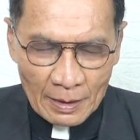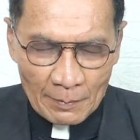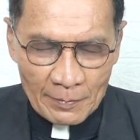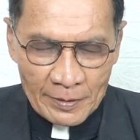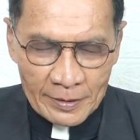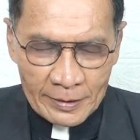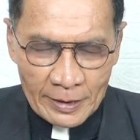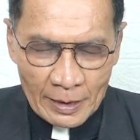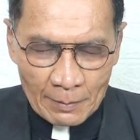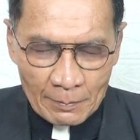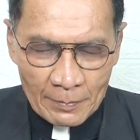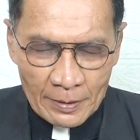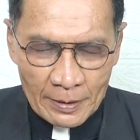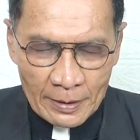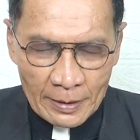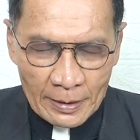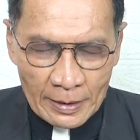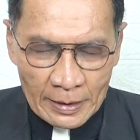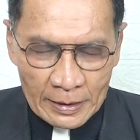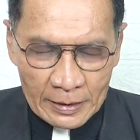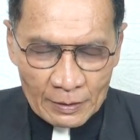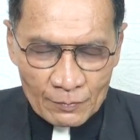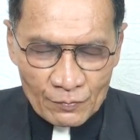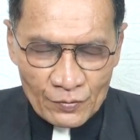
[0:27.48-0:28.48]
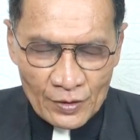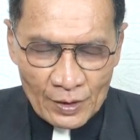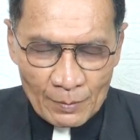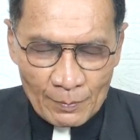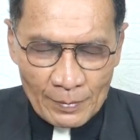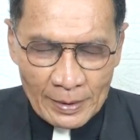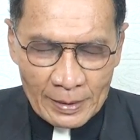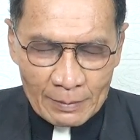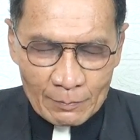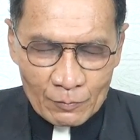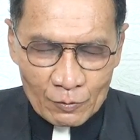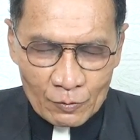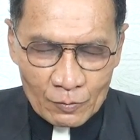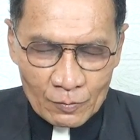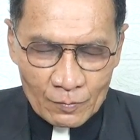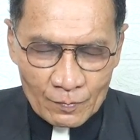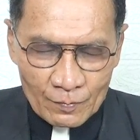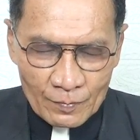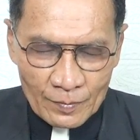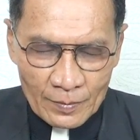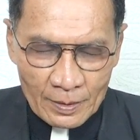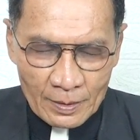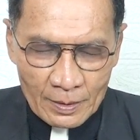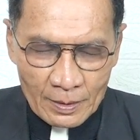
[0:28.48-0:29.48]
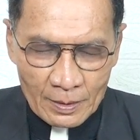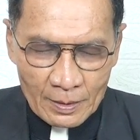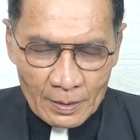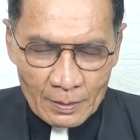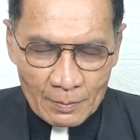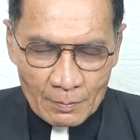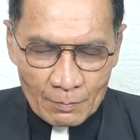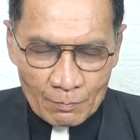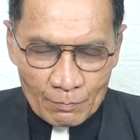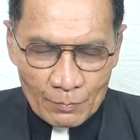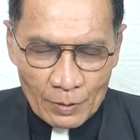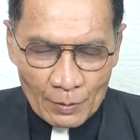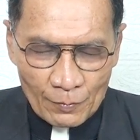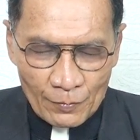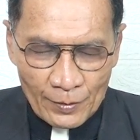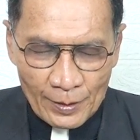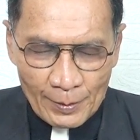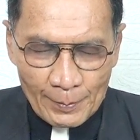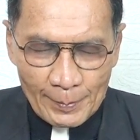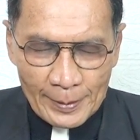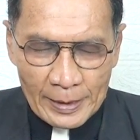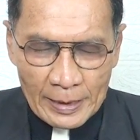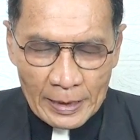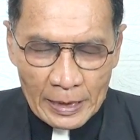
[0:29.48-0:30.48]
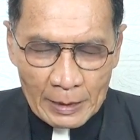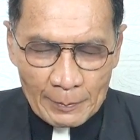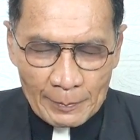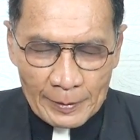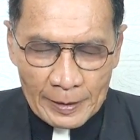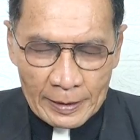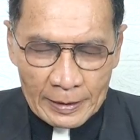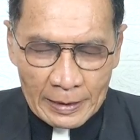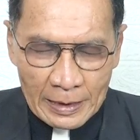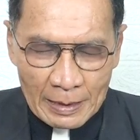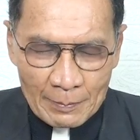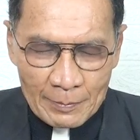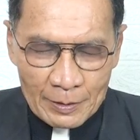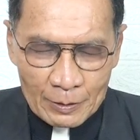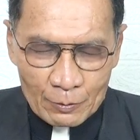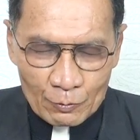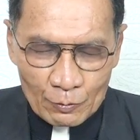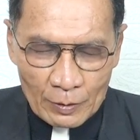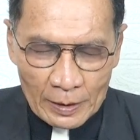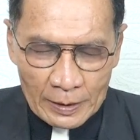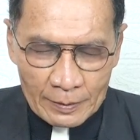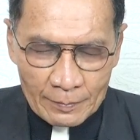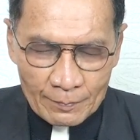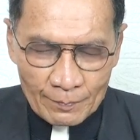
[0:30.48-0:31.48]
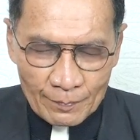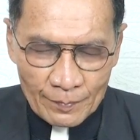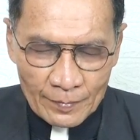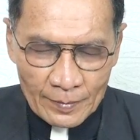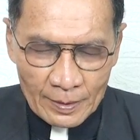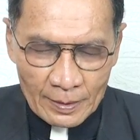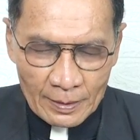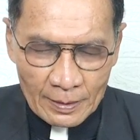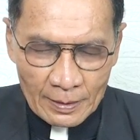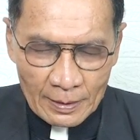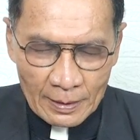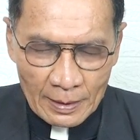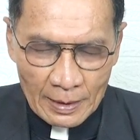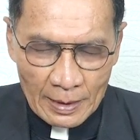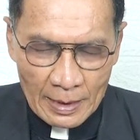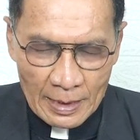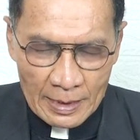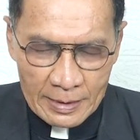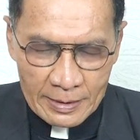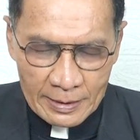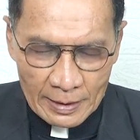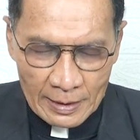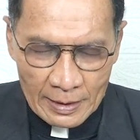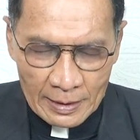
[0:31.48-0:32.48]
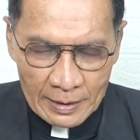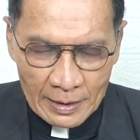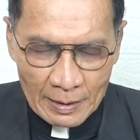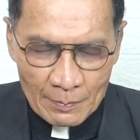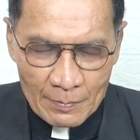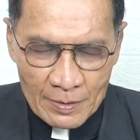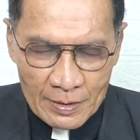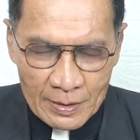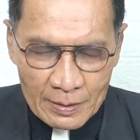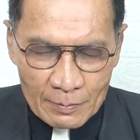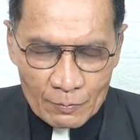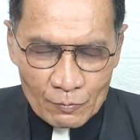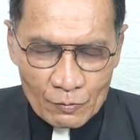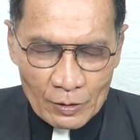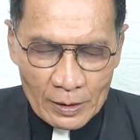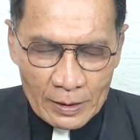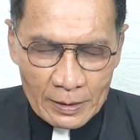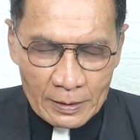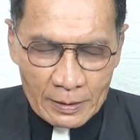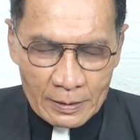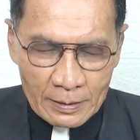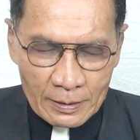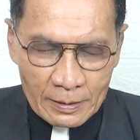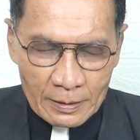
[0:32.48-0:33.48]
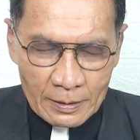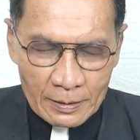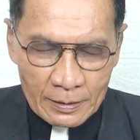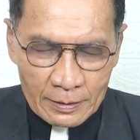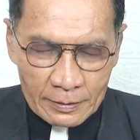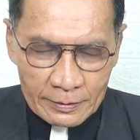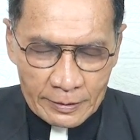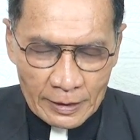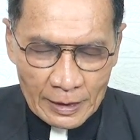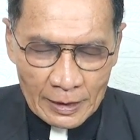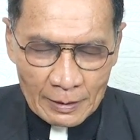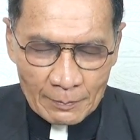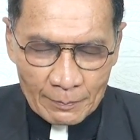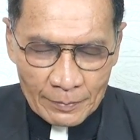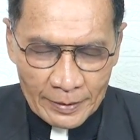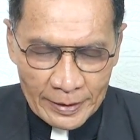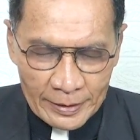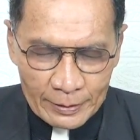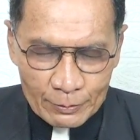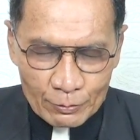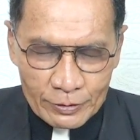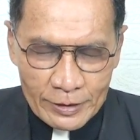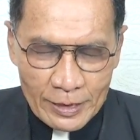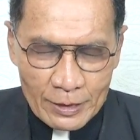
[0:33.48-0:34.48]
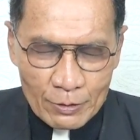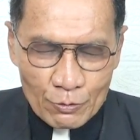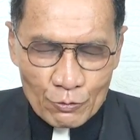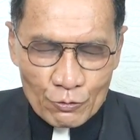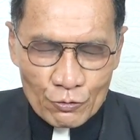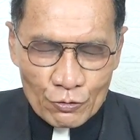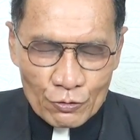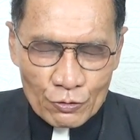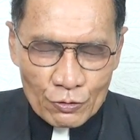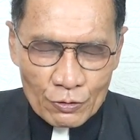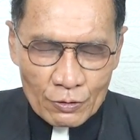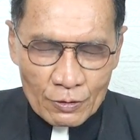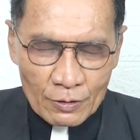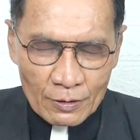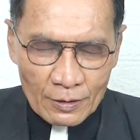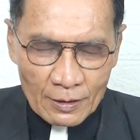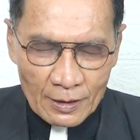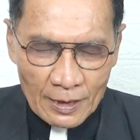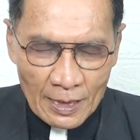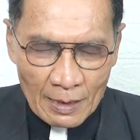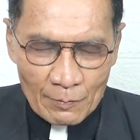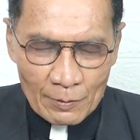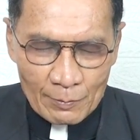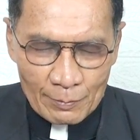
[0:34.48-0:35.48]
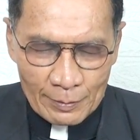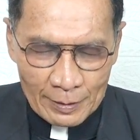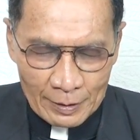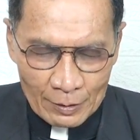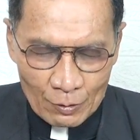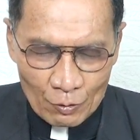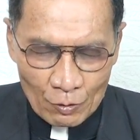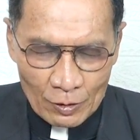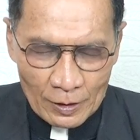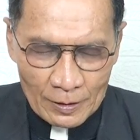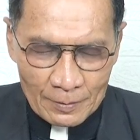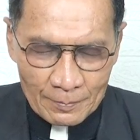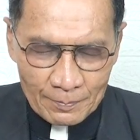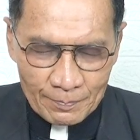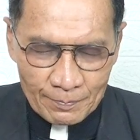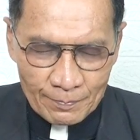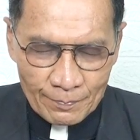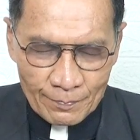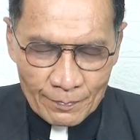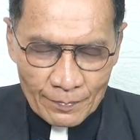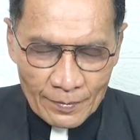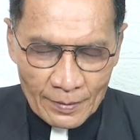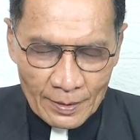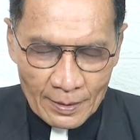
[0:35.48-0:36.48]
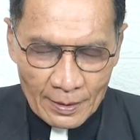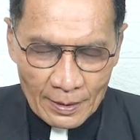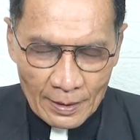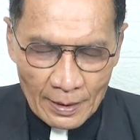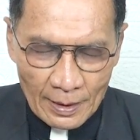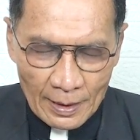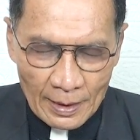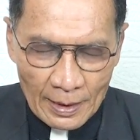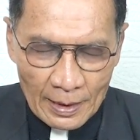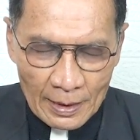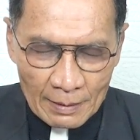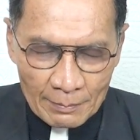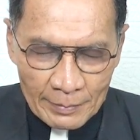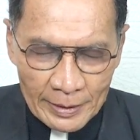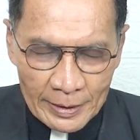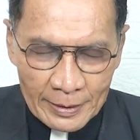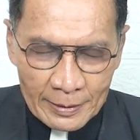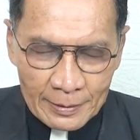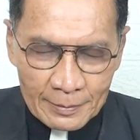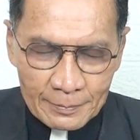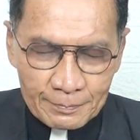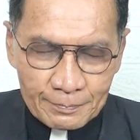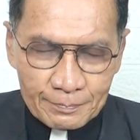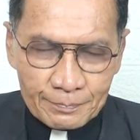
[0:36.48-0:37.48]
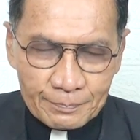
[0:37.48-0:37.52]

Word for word: kami hendak mendengarkan firman-Mu Berfirmanlah kepada kami Tuhan, ajarlah kami semua. Dalam Kristus Yesus kami berdoa. Amin.